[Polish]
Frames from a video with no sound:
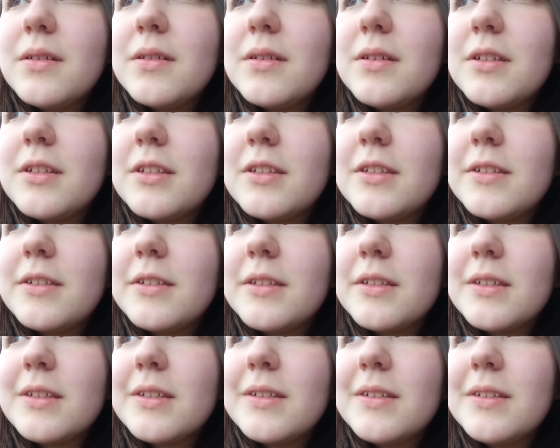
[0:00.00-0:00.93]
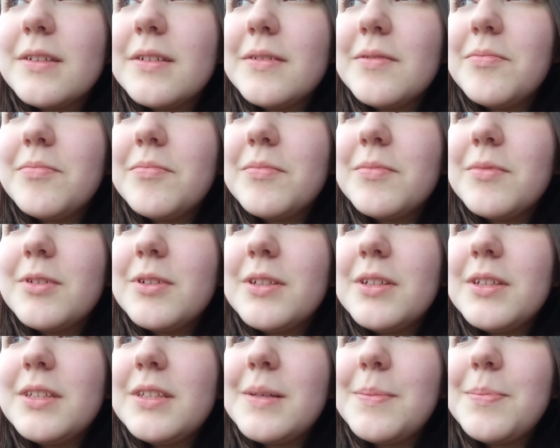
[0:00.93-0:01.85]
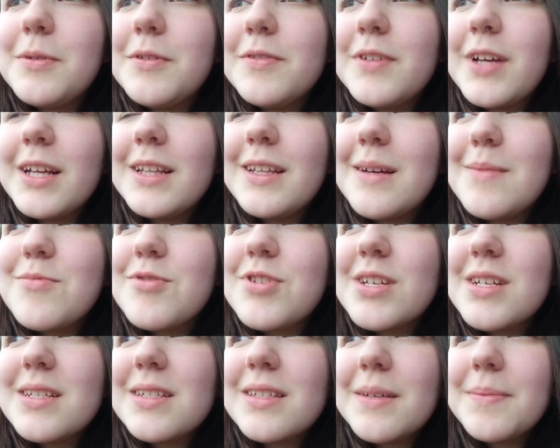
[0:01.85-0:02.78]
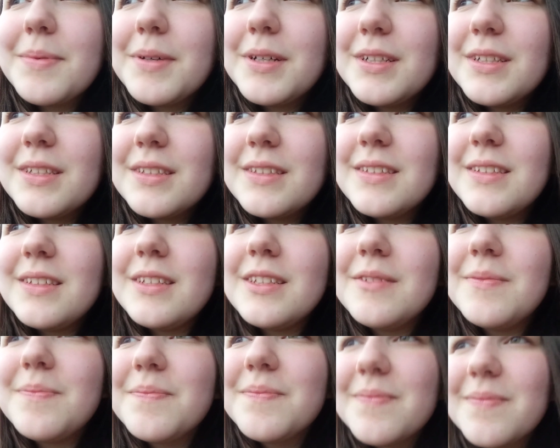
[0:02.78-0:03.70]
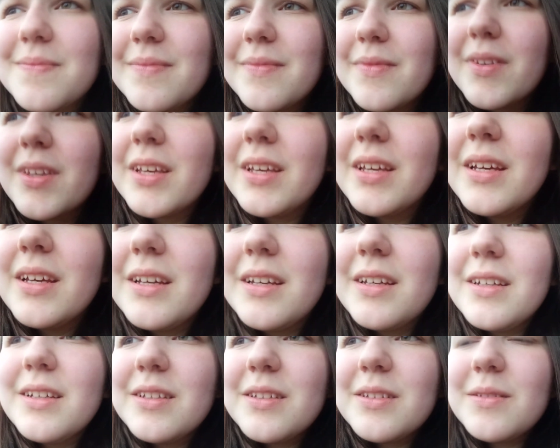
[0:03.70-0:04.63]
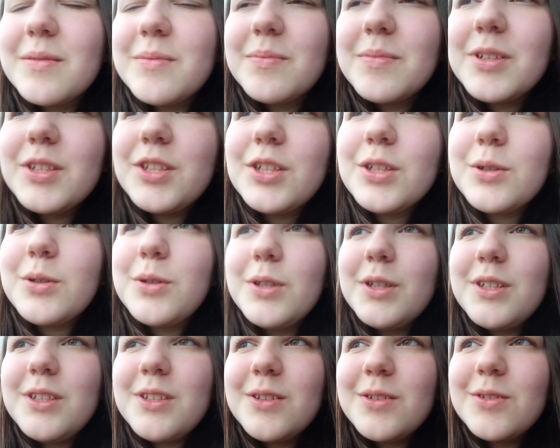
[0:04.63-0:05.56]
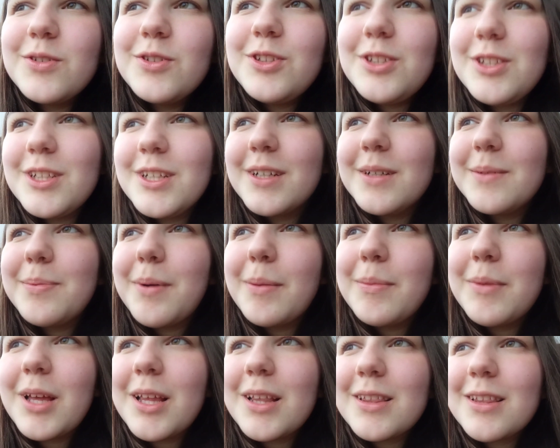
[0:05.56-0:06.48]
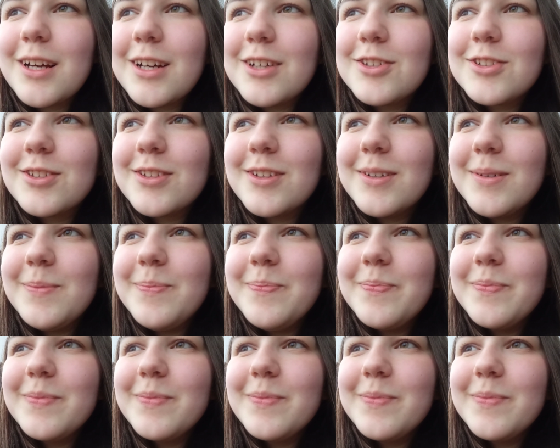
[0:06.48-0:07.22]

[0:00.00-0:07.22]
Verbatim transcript: E, I zapowiadam, że za parę dni będzie kolejny odcinek Pamiętasz to?